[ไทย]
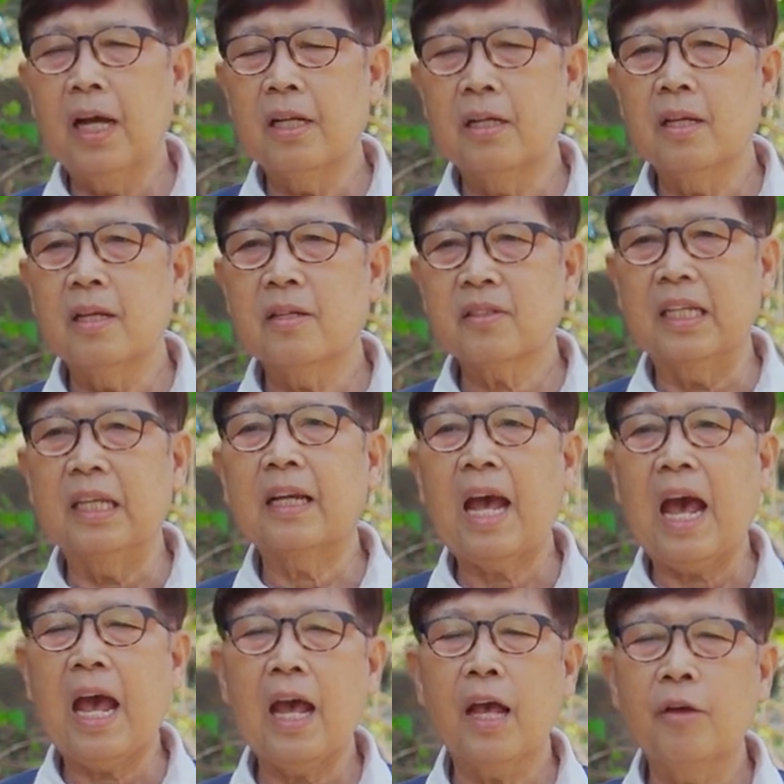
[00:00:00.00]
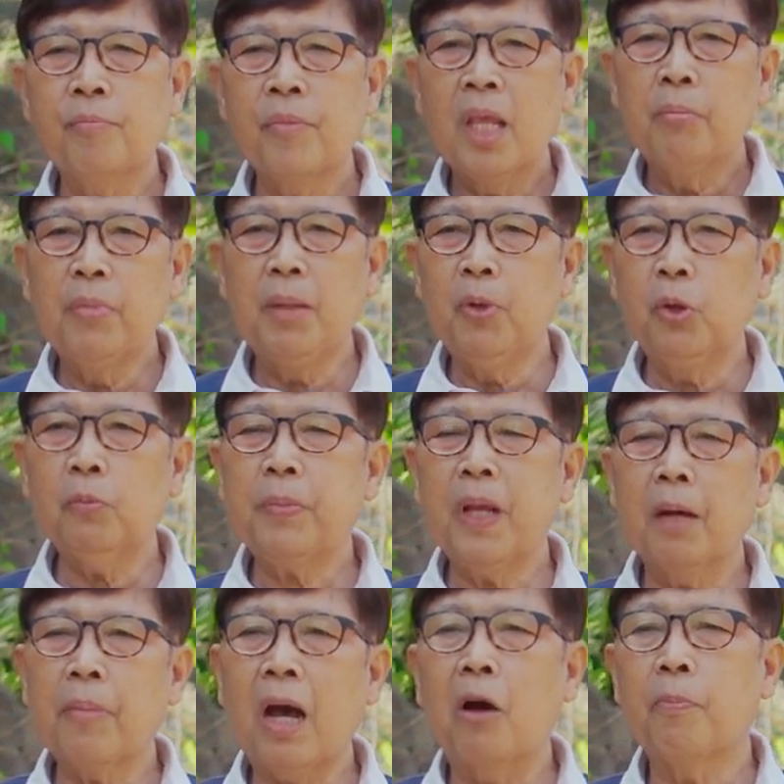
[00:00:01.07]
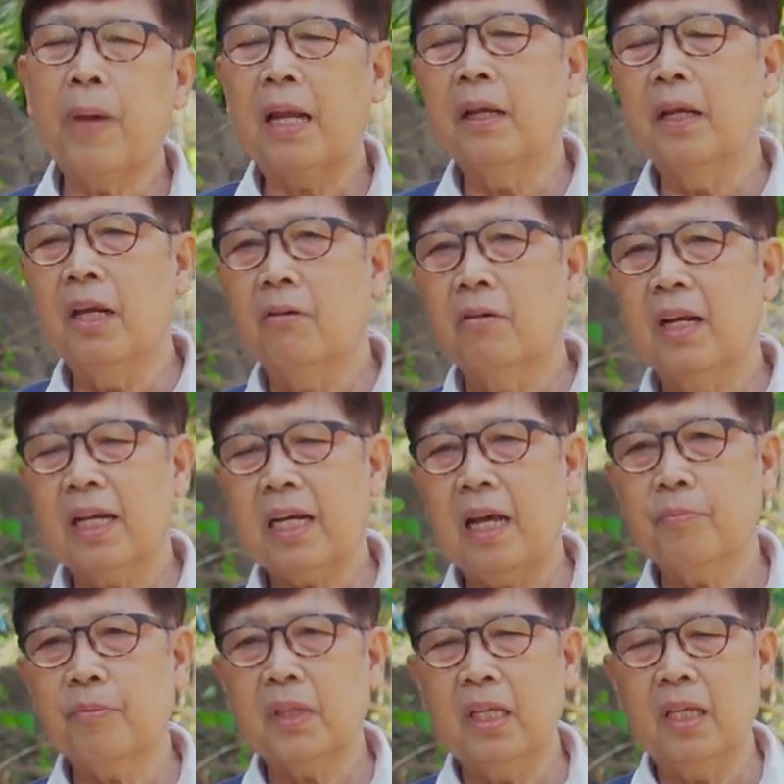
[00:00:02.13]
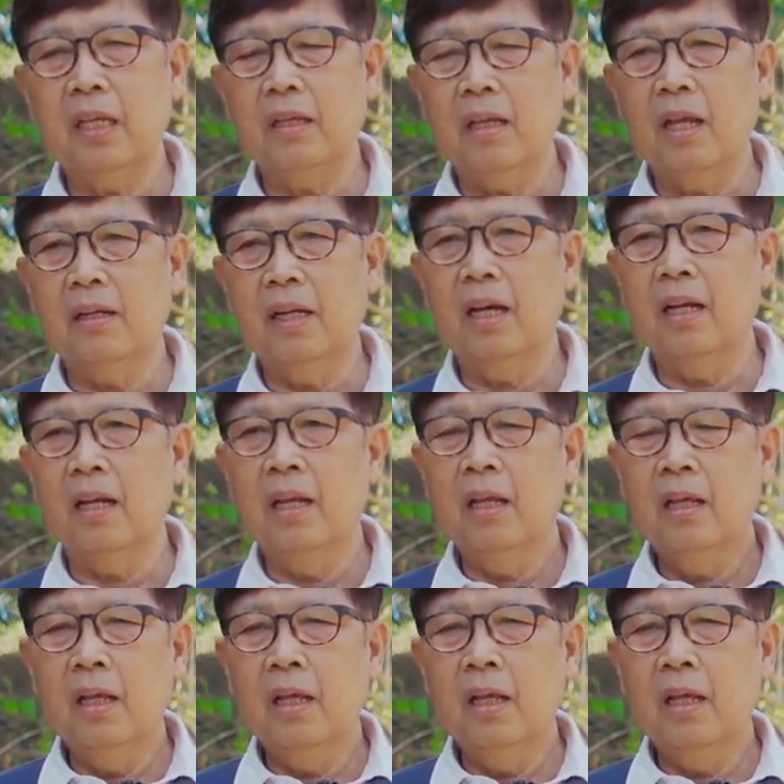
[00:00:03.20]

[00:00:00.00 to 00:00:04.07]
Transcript: เดินสี่ขามีมนุษย์เพียงเผ่าพันธุ์เดียวนะครับที่เดิน